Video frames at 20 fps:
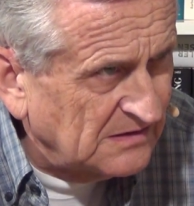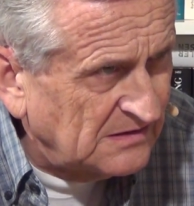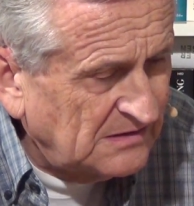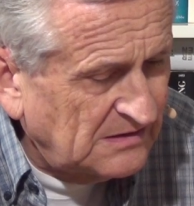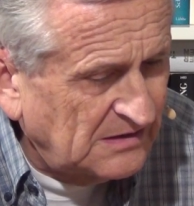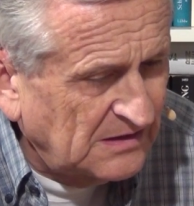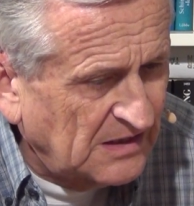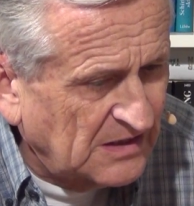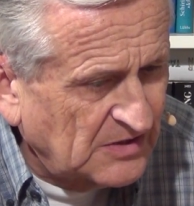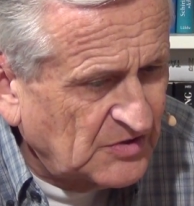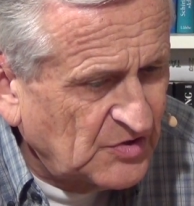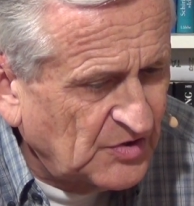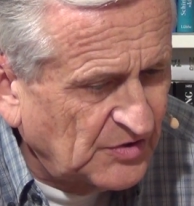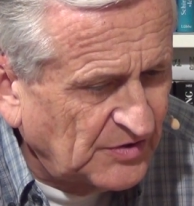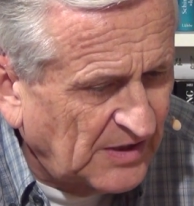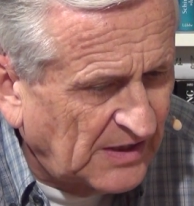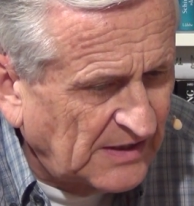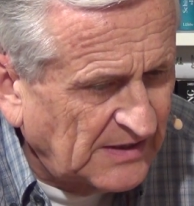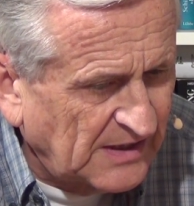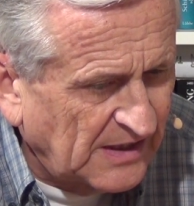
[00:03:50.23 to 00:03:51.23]

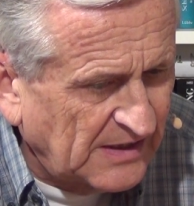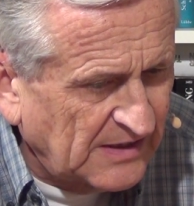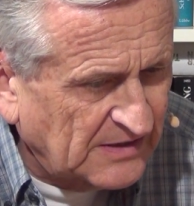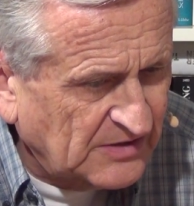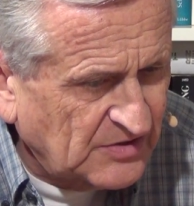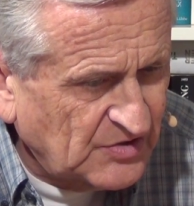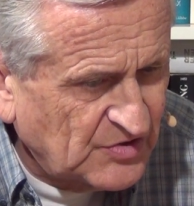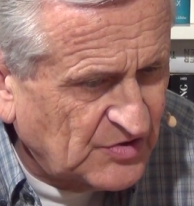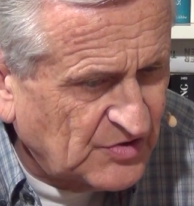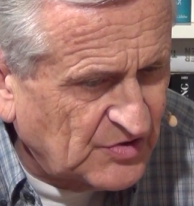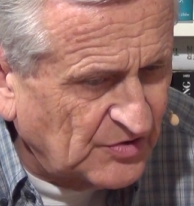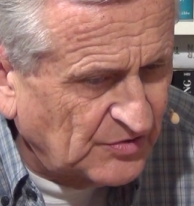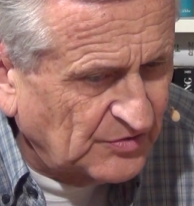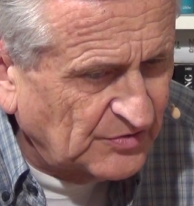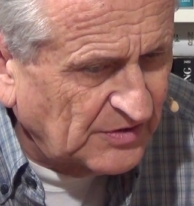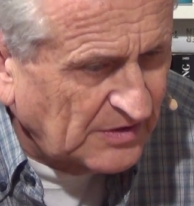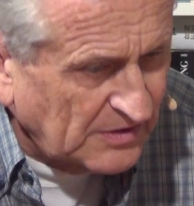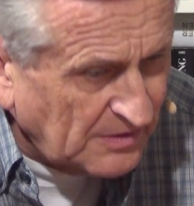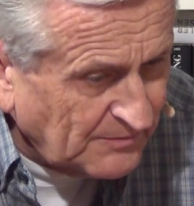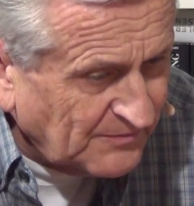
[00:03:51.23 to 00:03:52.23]
internationalen
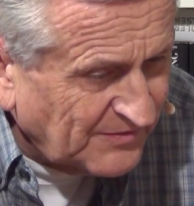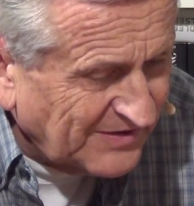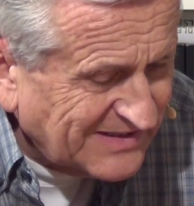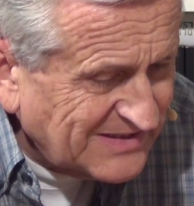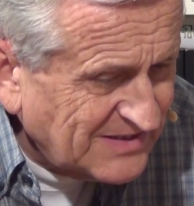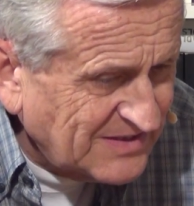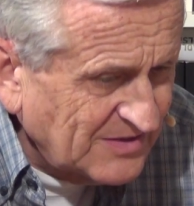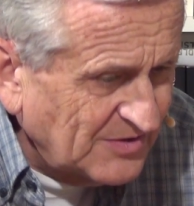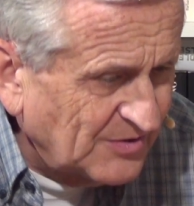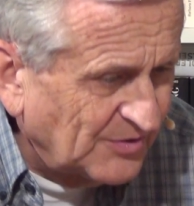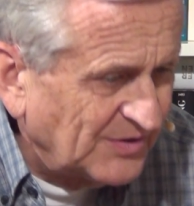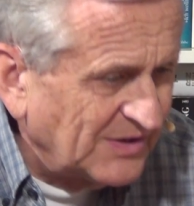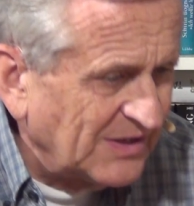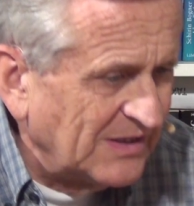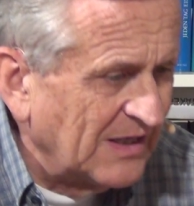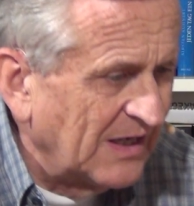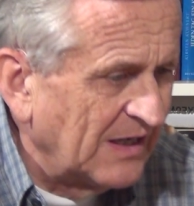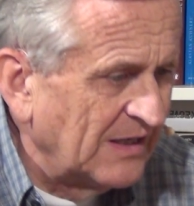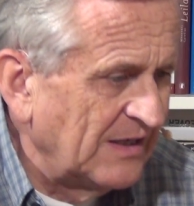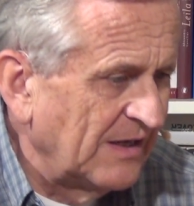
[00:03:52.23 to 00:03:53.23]
Reaktionen im Westen und
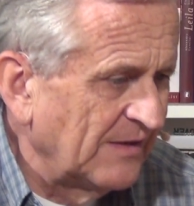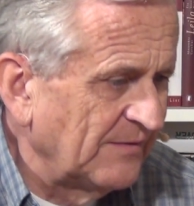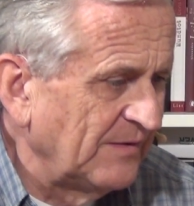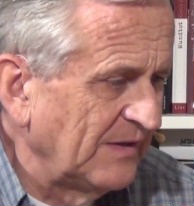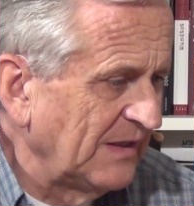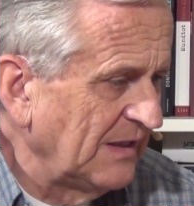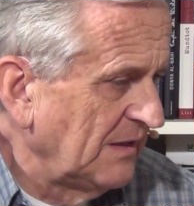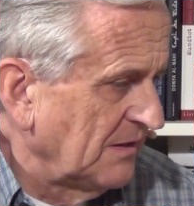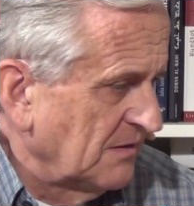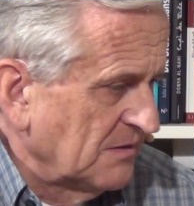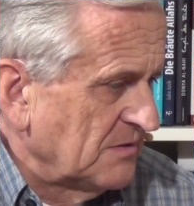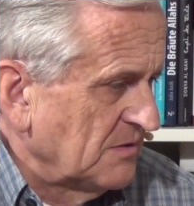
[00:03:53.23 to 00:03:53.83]
in aller Welt,